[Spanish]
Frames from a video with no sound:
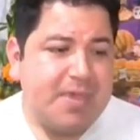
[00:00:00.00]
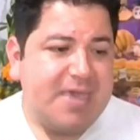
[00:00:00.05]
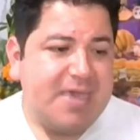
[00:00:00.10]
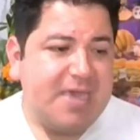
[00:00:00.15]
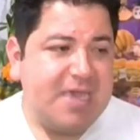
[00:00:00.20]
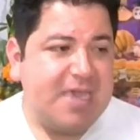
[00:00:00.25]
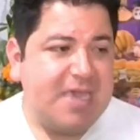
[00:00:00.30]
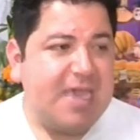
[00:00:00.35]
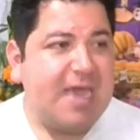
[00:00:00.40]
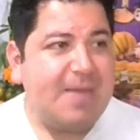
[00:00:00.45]

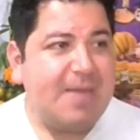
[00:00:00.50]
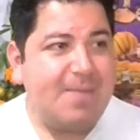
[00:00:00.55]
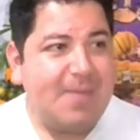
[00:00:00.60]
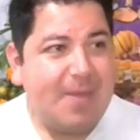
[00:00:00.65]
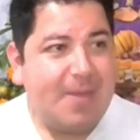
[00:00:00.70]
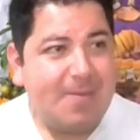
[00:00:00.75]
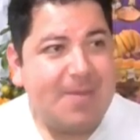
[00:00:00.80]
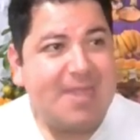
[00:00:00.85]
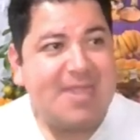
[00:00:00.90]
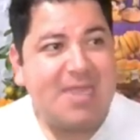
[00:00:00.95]
Y ya me
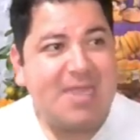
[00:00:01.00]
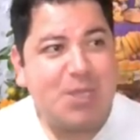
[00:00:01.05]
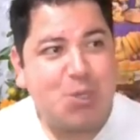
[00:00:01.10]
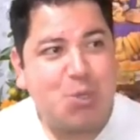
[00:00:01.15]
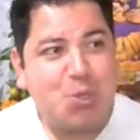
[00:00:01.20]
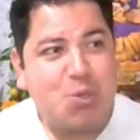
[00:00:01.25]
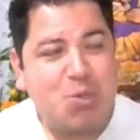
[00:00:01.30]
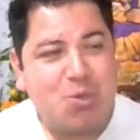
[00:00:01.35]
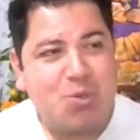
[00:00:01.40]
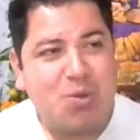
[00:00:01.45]
habían
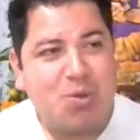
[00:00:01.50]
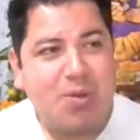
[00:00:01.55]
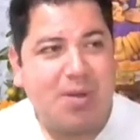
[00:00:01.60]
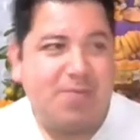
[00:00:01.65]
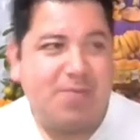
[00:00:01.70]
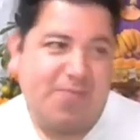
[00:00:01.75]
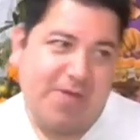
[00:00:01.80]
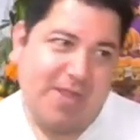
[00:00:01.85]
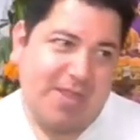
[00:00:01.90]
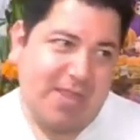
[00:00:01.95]
hecho,
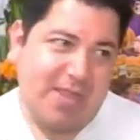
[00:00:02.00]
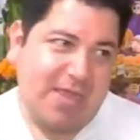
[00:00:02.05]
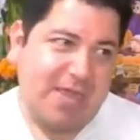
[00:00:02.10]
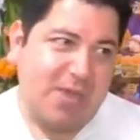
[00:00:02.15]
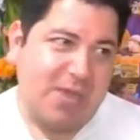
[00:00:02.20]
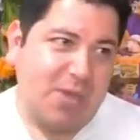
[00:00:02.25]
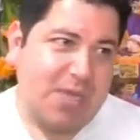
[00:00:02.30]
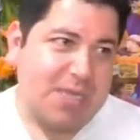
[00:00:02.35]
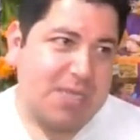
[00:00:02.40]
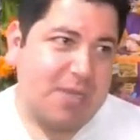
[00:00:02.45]
fíjate que
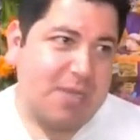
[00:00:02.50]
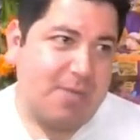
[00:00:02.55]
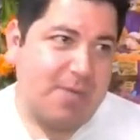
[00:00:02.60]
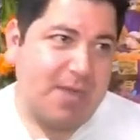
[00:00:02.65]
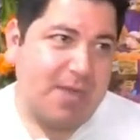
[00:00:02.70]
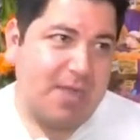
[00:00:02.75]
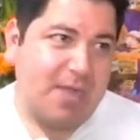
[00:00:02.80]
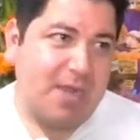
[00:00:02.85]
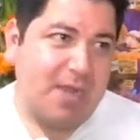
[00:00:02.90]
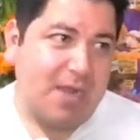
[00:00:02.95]
yo ya
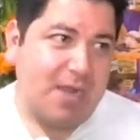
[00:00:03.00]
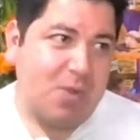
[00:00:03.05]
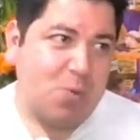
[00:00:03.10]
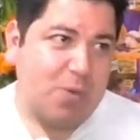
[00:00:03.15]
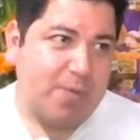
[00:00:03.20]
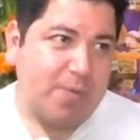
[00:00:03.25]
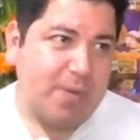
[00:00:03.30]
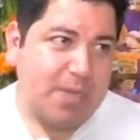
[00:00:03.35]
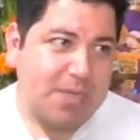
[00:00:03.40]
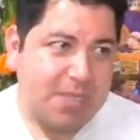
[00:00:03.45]
estaba en la
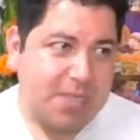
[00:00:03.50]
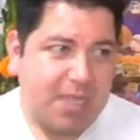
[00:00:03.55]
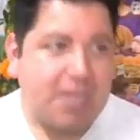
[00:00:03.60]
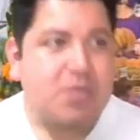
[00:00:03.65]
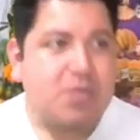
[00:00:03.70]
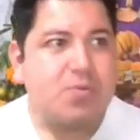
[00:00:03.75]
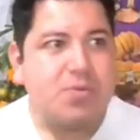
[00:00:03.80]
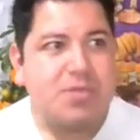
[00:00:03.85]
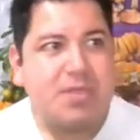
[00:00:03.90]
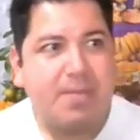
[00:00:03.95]
universidad
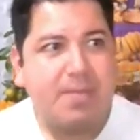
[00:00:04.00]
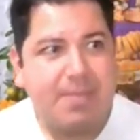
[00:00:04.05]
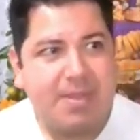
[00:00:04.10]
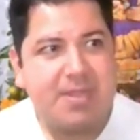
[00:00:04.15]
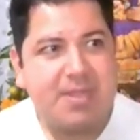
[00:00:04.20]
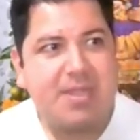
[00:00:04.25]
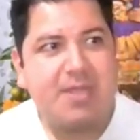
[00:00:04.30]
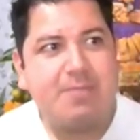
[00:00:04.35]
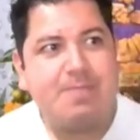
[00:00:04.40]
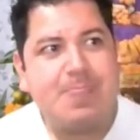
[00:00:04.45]

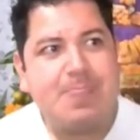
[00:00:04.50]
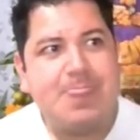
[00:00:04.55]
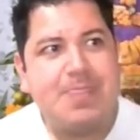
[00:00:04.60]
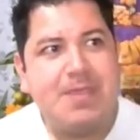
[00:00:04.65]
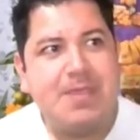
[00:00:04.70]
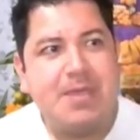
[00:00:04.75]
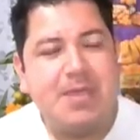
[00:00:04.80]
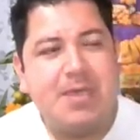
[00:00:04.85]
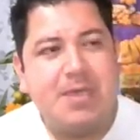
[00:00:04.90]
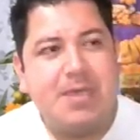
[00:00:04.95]
justamente.
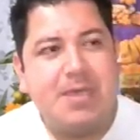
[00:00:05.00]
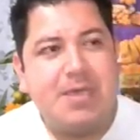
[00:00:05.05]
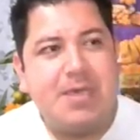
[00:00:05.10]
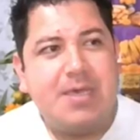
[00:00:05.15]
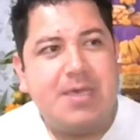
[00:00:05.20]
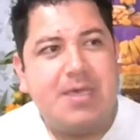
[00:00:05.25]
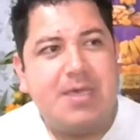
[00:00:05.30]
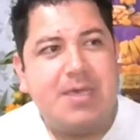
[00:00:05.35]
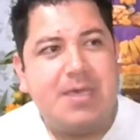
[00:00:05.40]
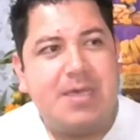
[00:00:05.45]

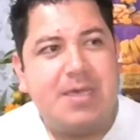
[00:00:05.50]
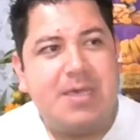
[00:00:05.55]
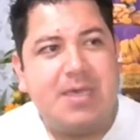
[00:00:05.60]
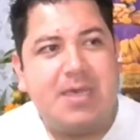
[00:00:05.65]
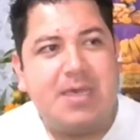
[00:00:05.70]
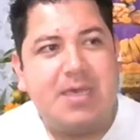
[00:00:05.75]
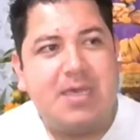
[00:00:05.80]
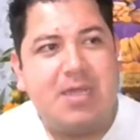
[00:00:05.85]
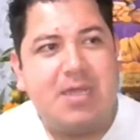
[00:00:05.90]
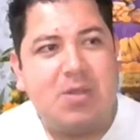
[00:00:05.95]

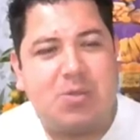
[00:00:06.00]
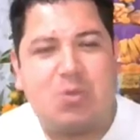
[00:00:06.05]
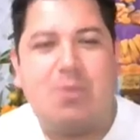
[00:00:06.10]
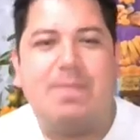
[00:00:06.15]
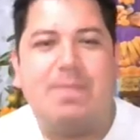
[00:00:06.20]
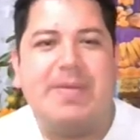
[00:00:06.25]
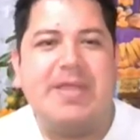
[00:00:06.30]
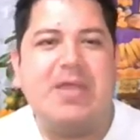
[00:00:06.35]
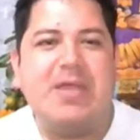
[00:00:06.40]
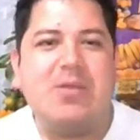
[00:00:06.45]
Y los
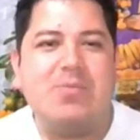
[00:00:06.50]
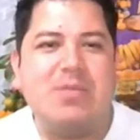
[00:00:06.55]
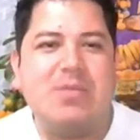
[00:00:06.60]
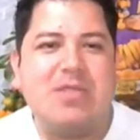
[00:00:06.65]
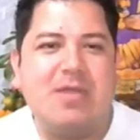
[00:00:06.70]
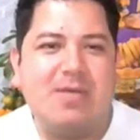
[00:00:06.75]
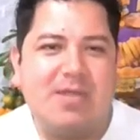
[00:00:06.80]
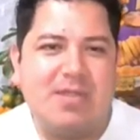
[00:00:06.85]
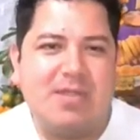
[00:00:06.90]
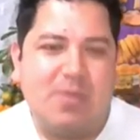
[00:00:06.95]
compañeros me
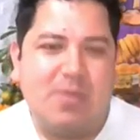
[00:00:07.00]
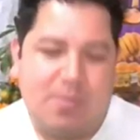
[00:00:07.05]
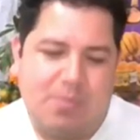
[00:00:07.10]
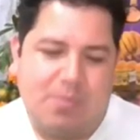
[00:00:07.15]
estaban,